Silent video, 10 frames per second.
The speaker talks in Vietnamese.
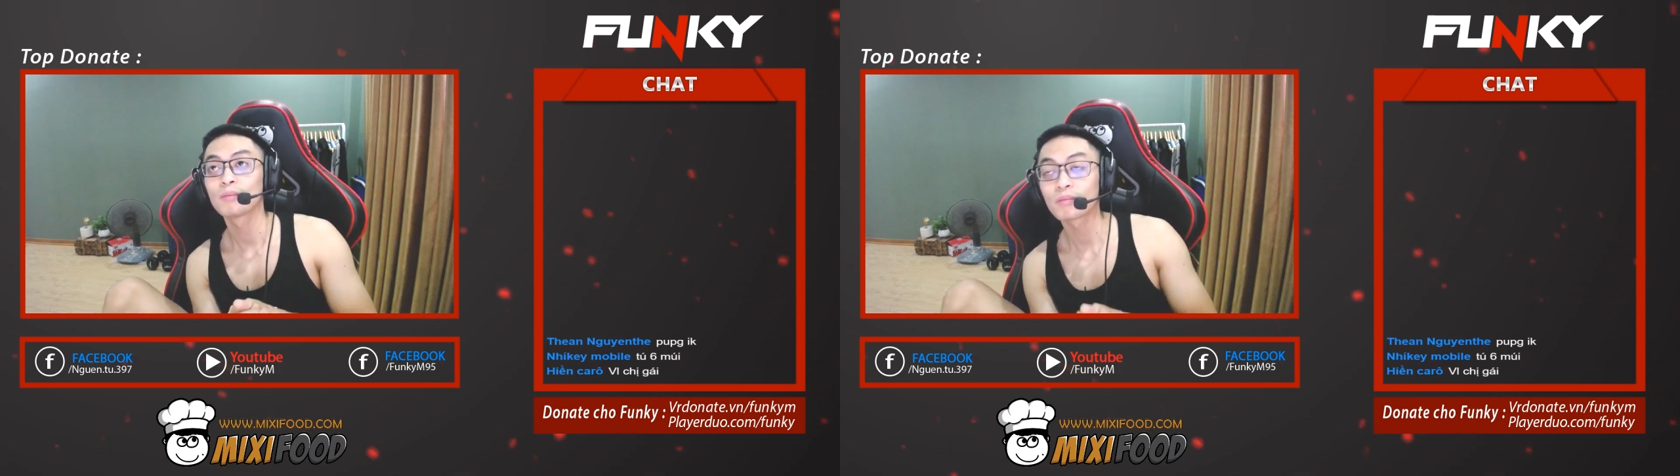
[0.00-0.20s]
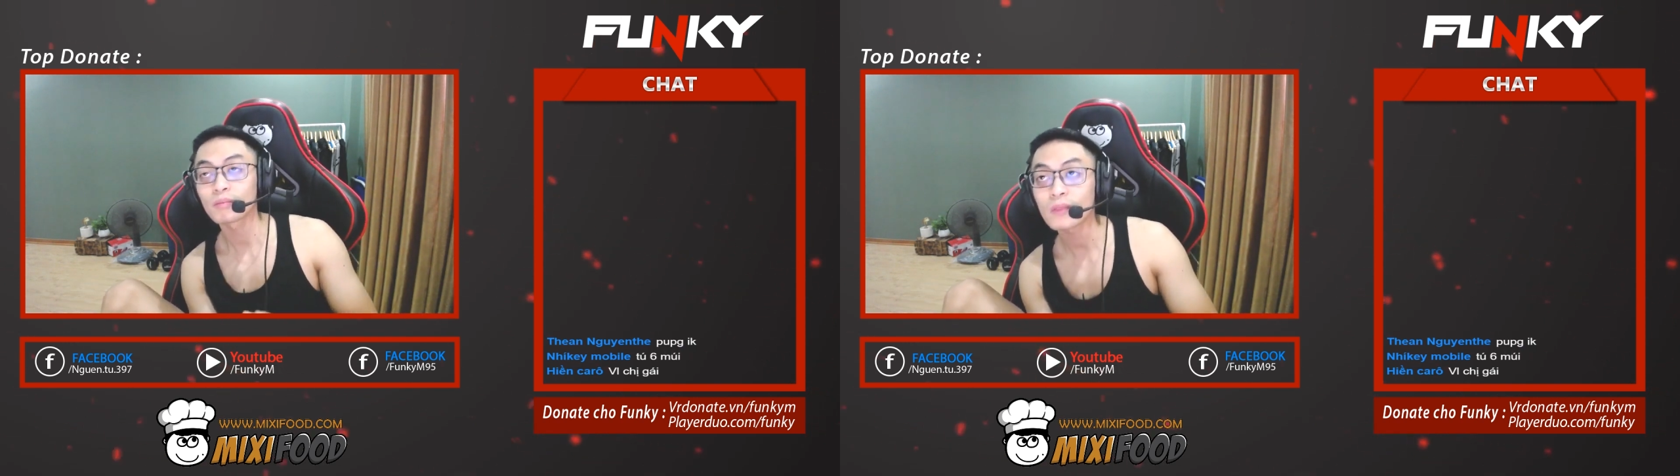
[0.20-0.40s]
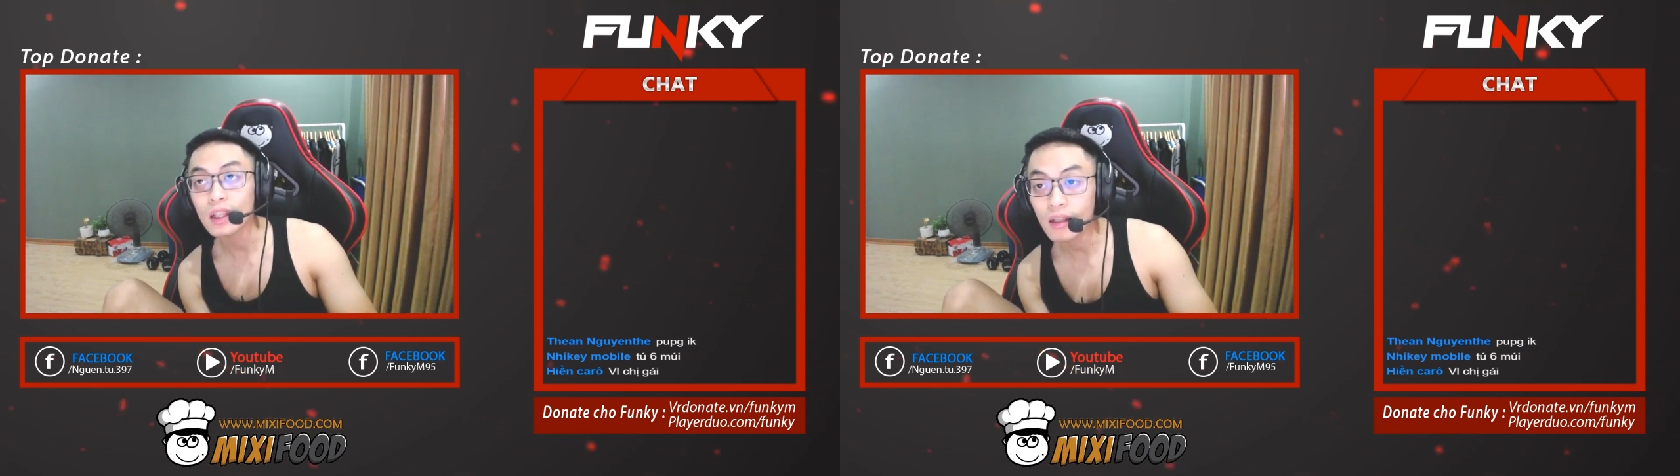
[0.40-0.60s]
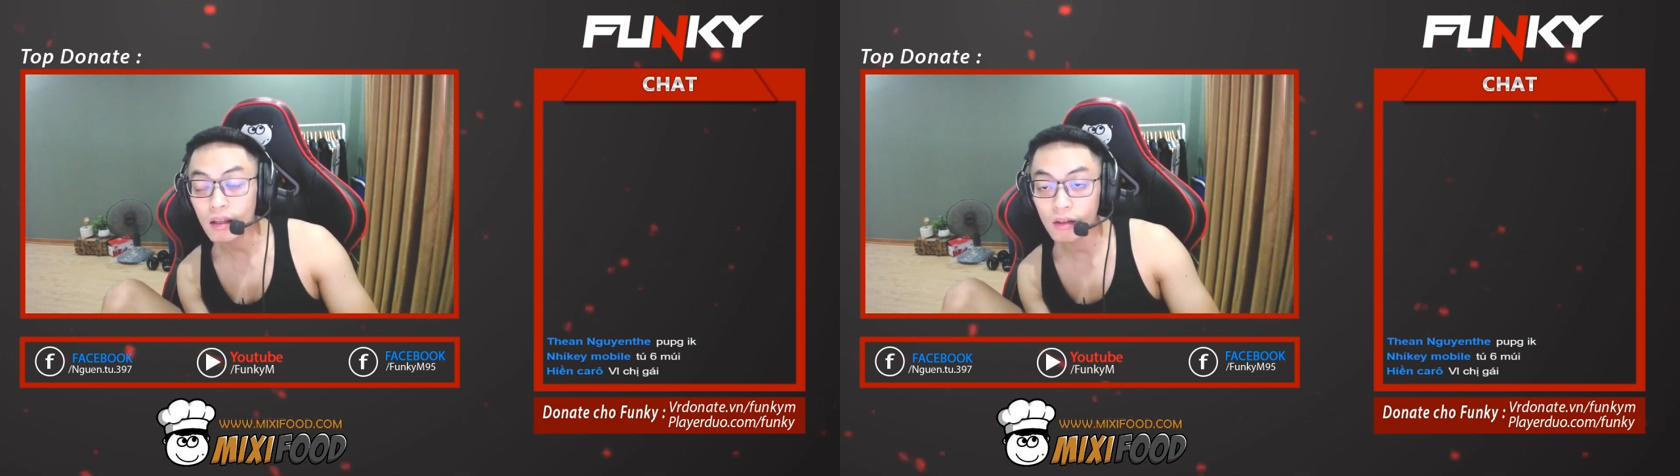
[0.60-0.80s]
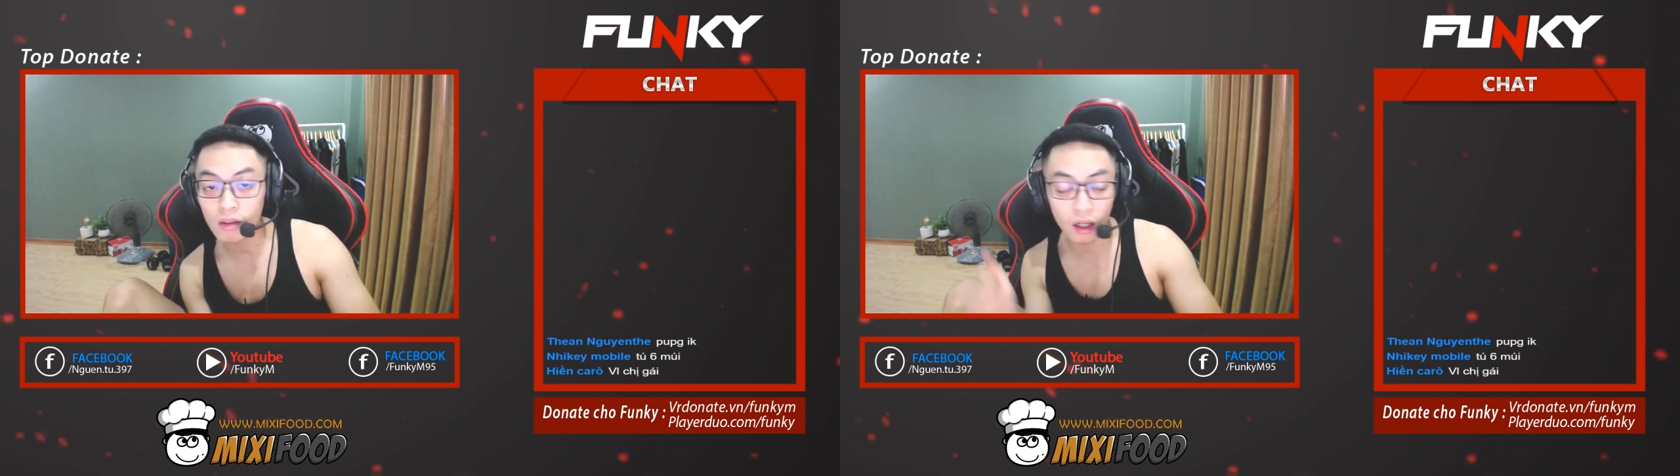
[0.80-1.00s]
uh,
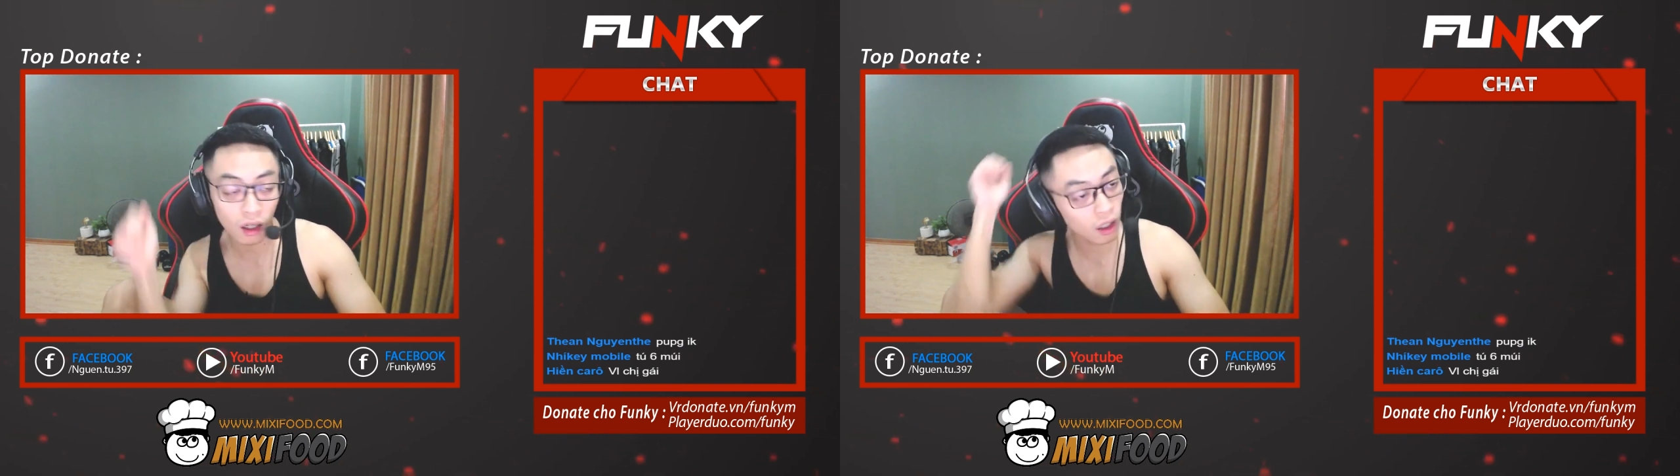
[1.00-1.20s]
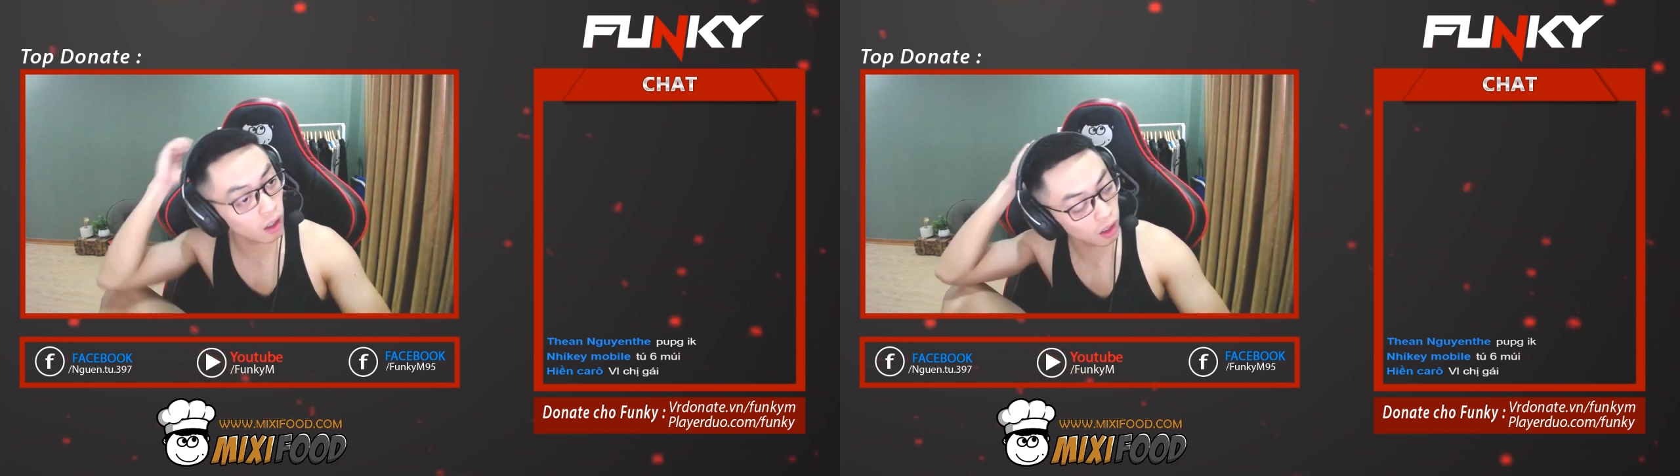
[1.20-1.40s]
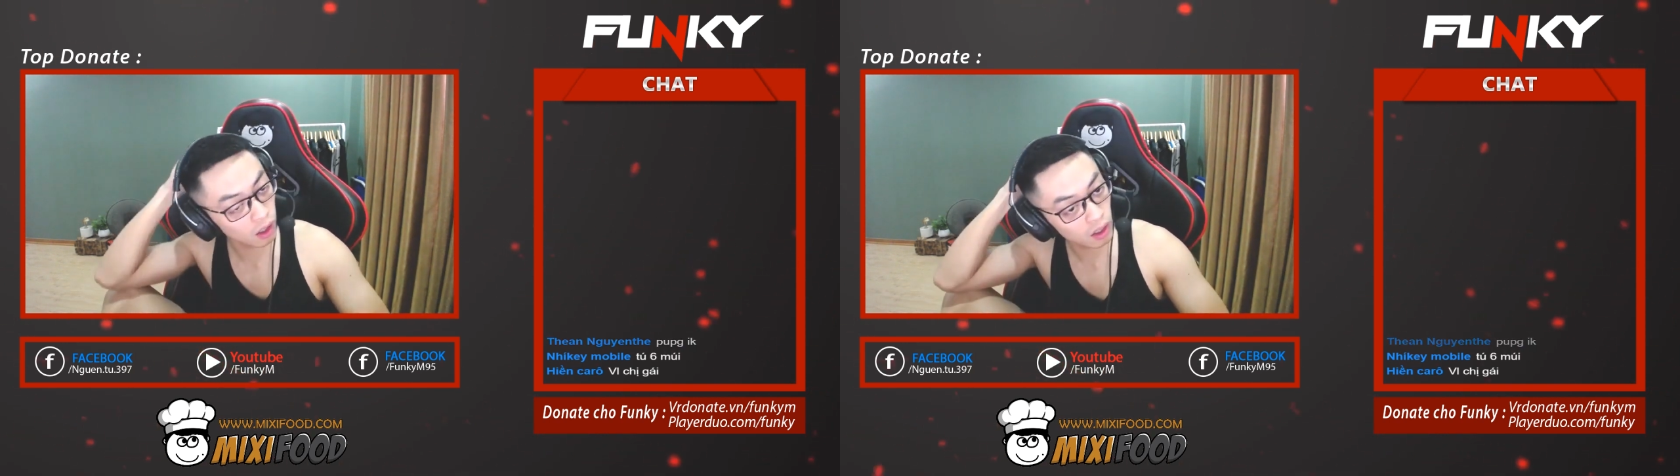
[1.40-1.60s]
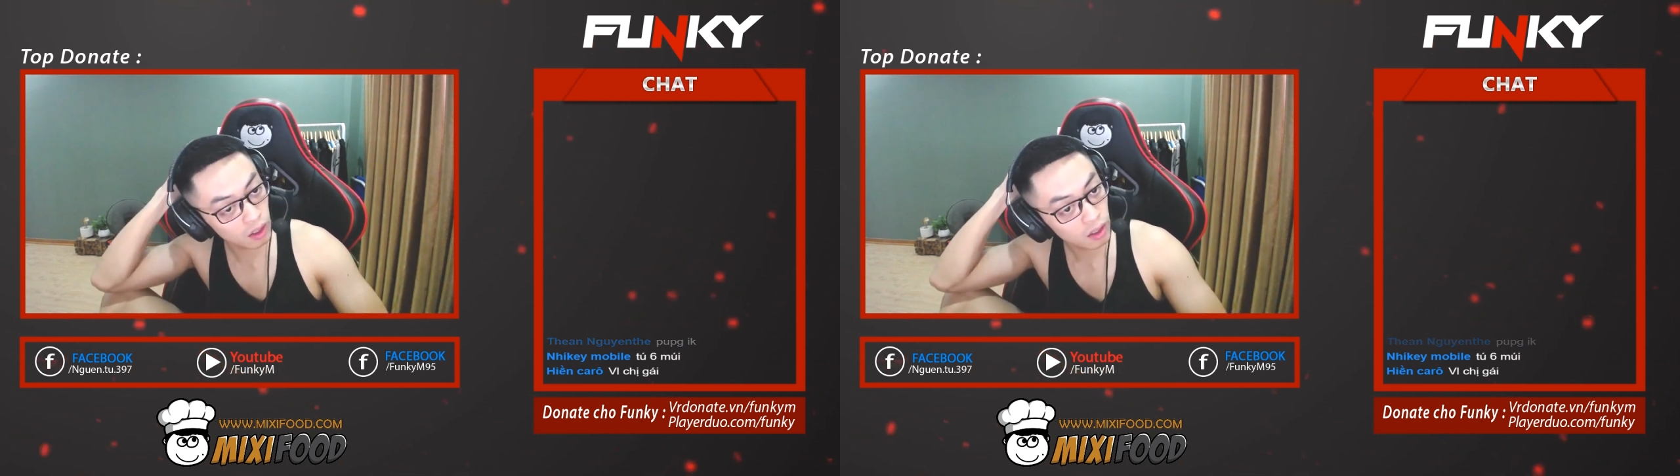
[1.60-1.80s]
ờ,